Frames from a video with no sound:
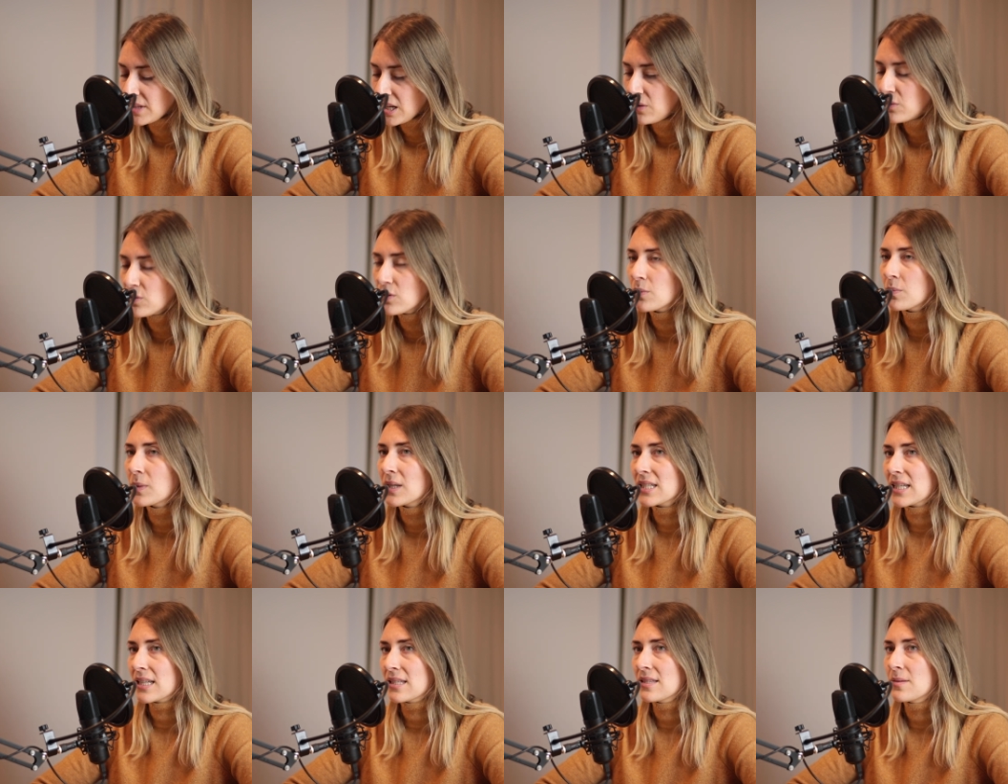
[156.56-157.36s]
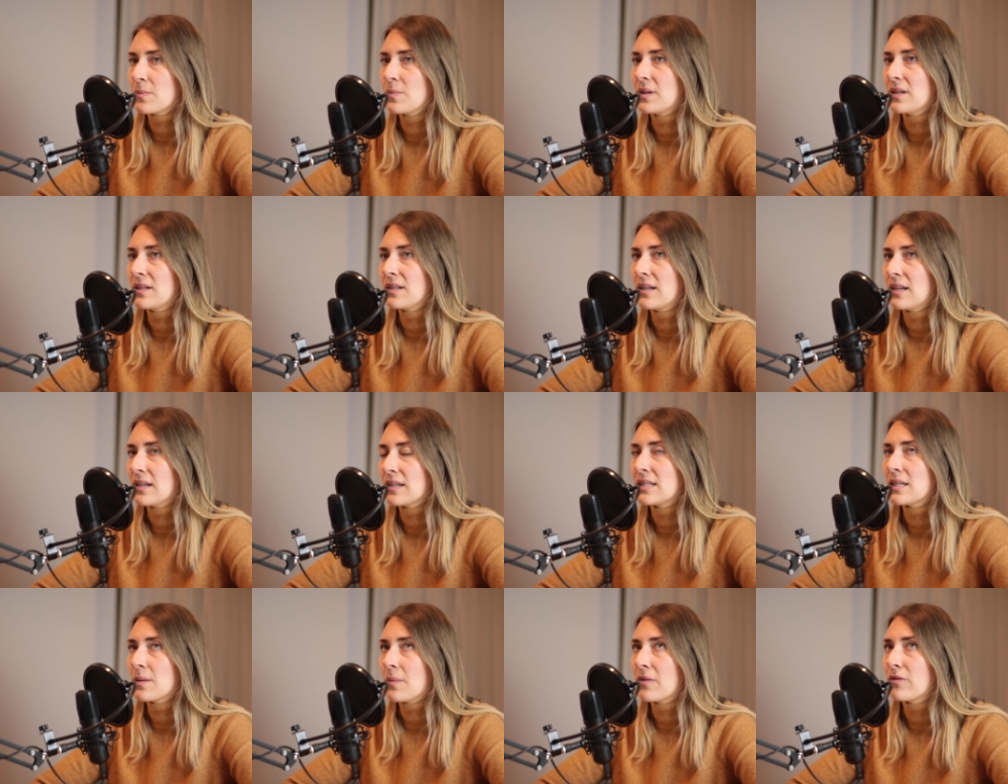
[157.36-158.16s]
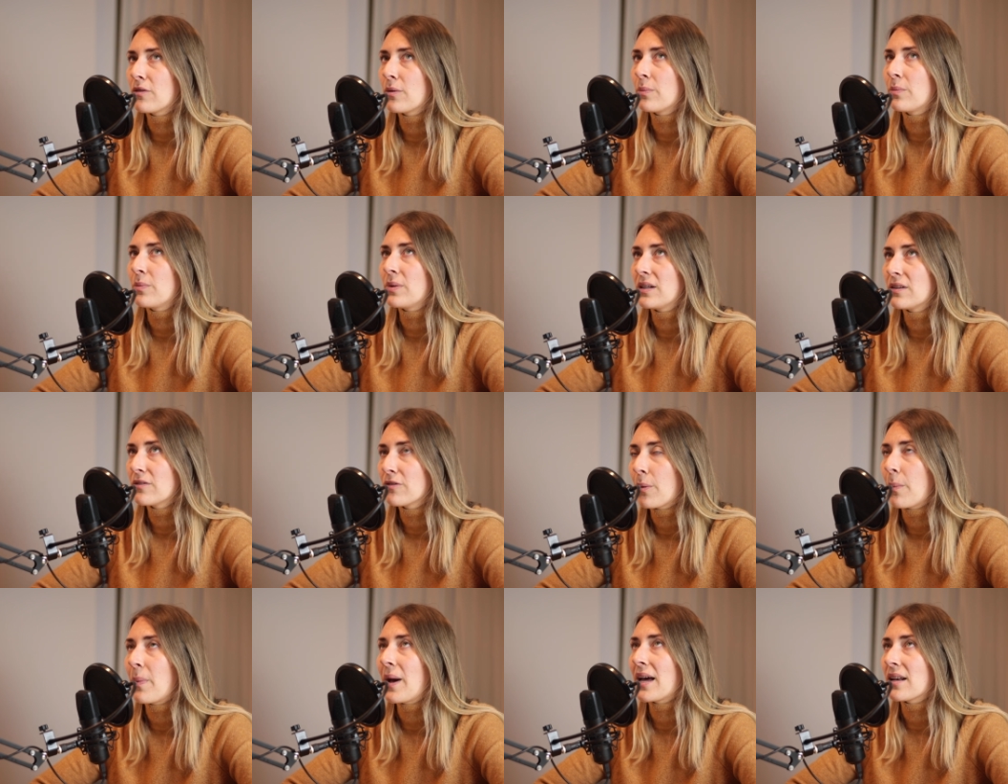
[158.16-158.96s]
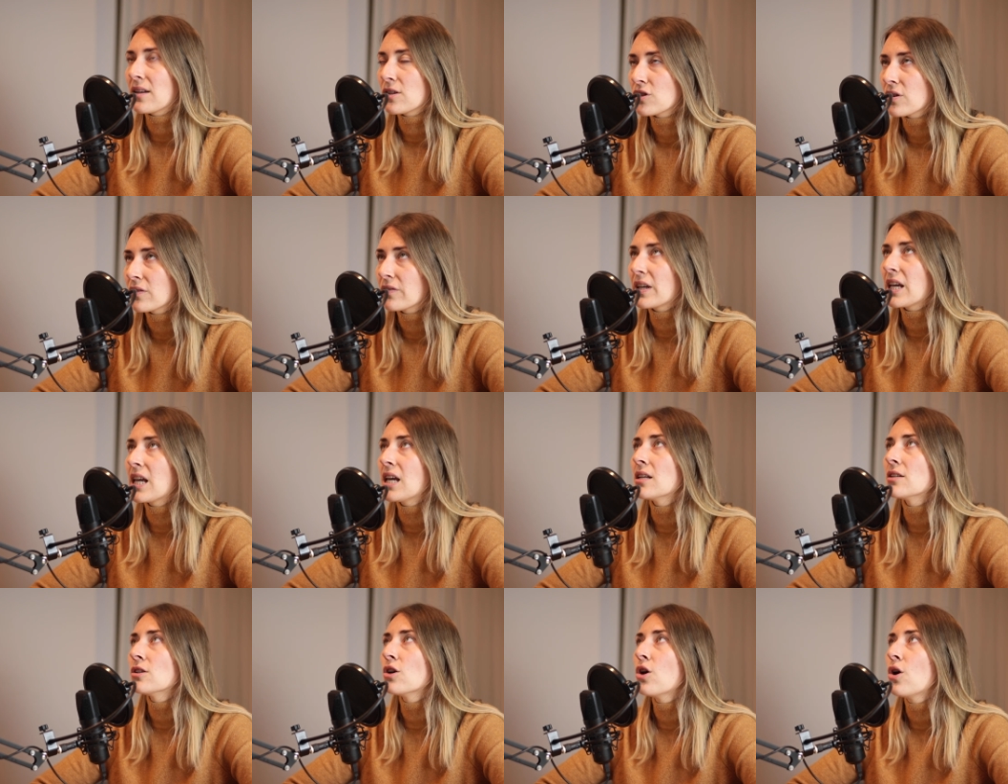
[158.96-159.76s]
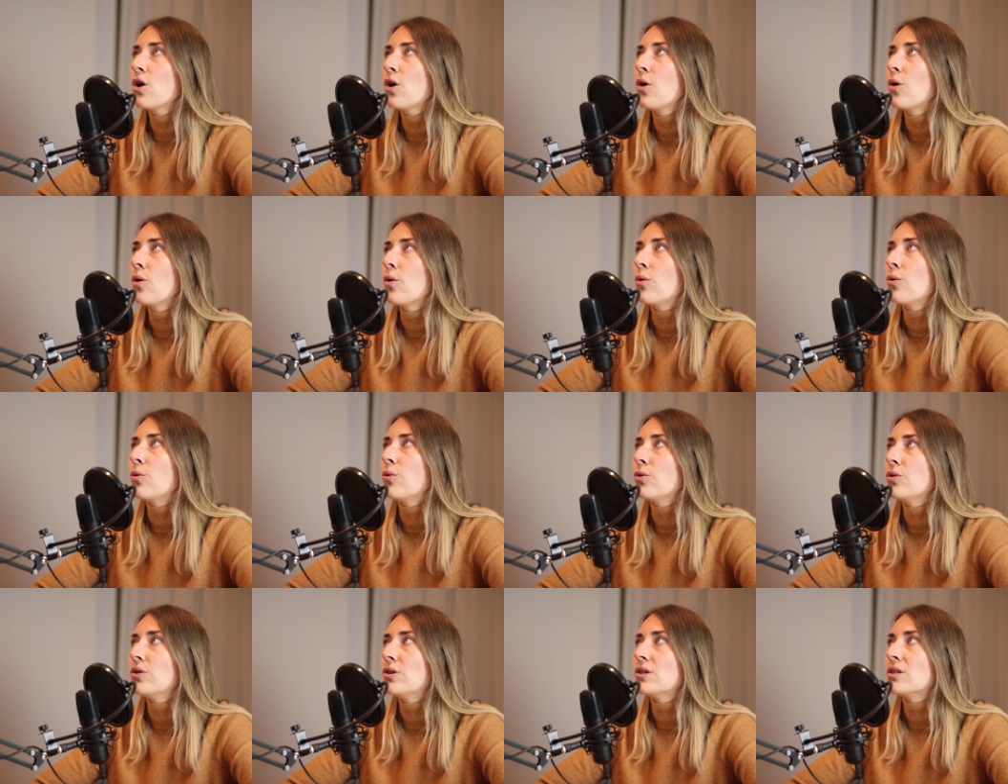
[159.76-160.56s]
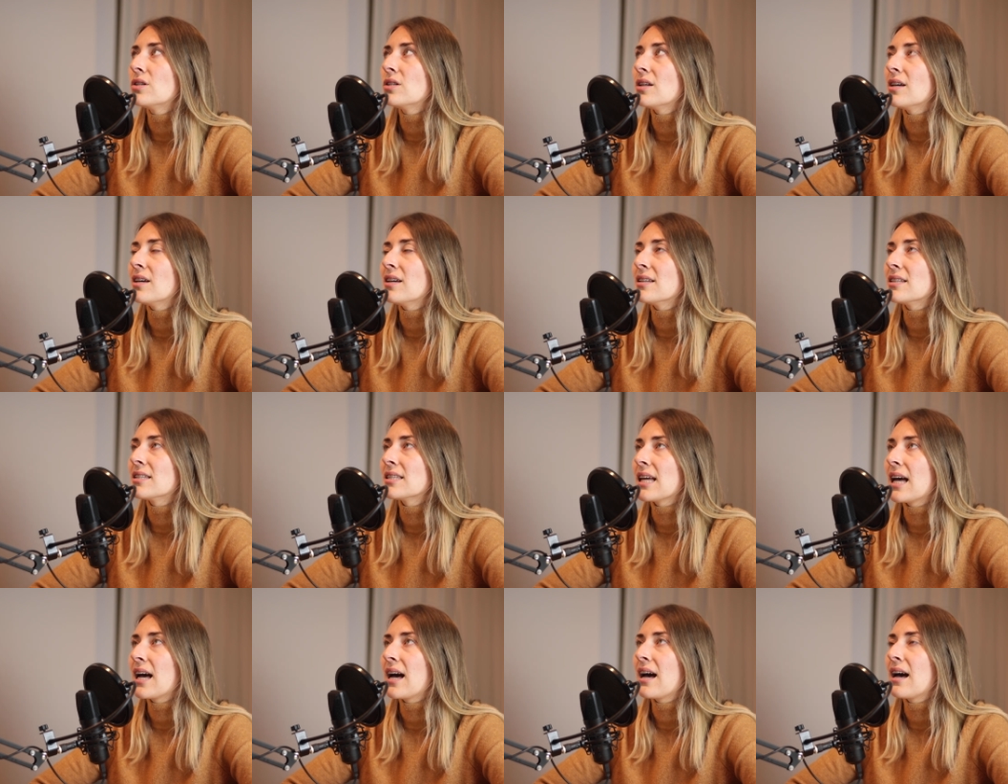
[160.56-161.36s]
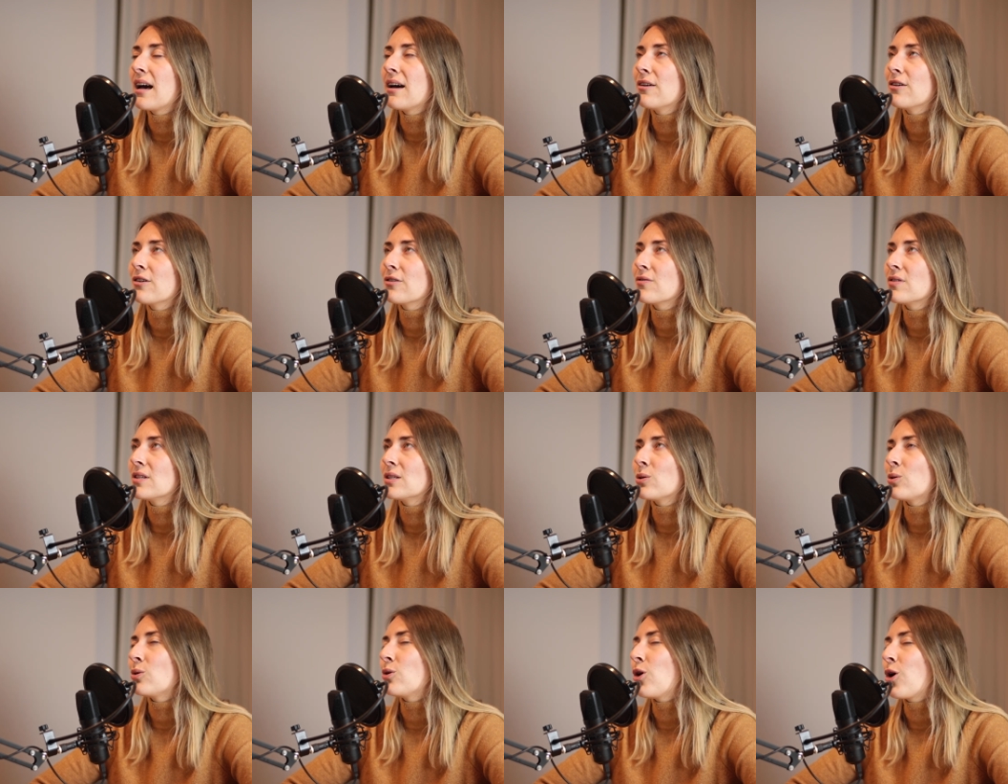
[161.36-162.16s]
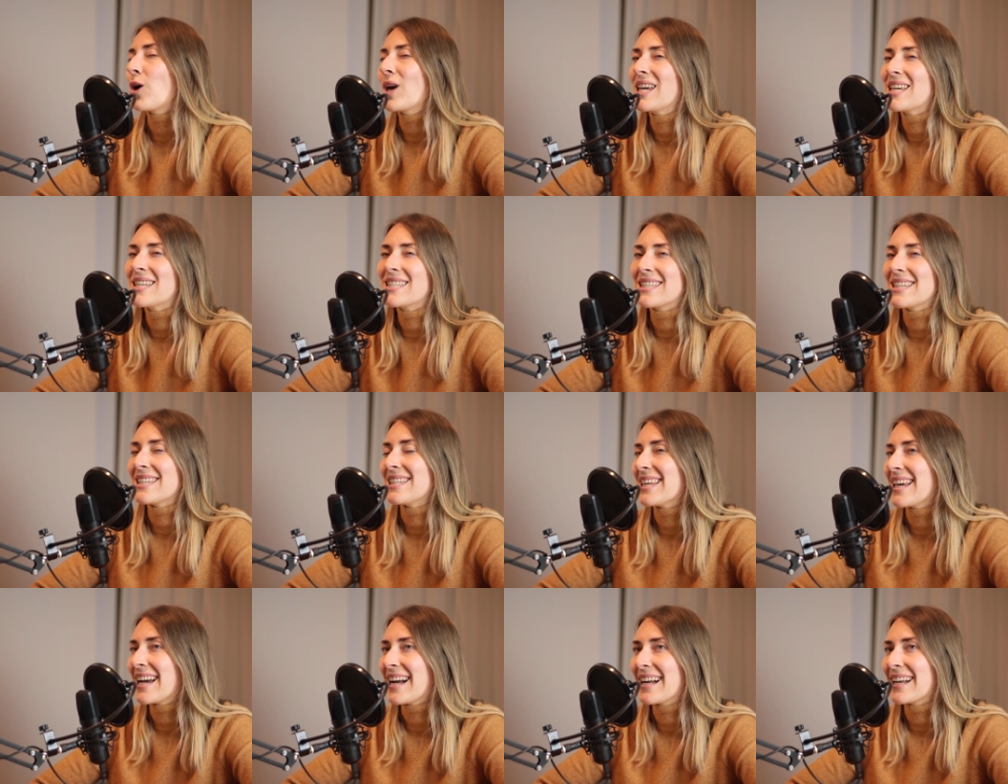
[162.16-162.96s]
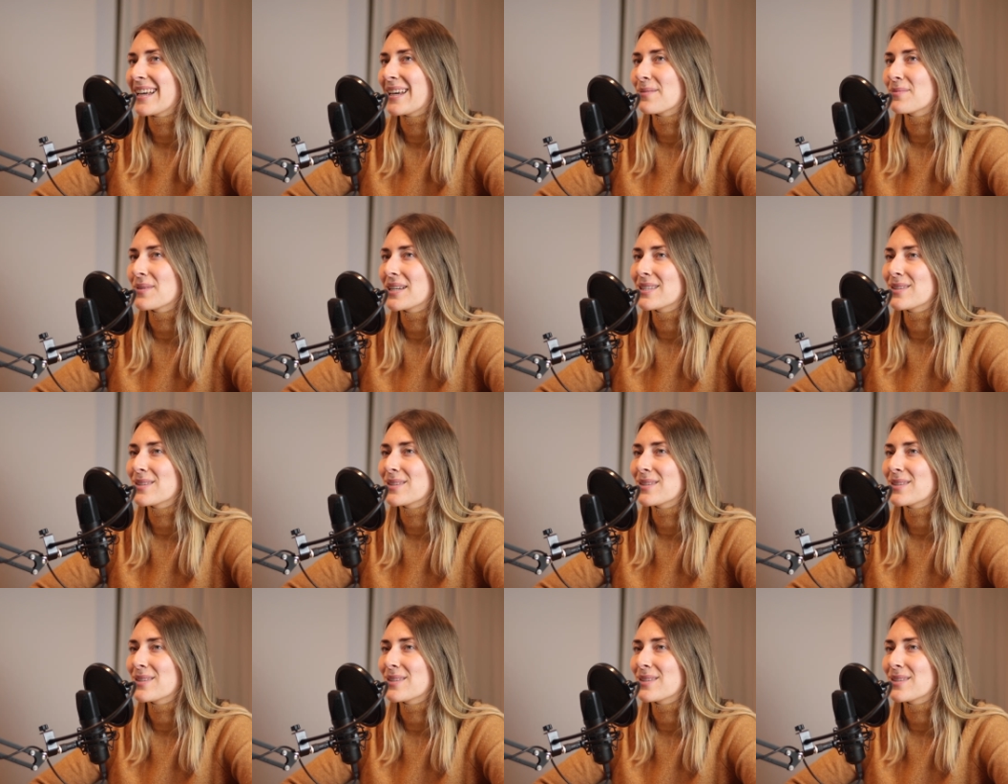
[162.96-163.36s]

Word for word: wo es um das ganze Bild, äh, Thema vom Bild von Partnerschaft geht und es da irgendwie so ein neues Ideal gibt.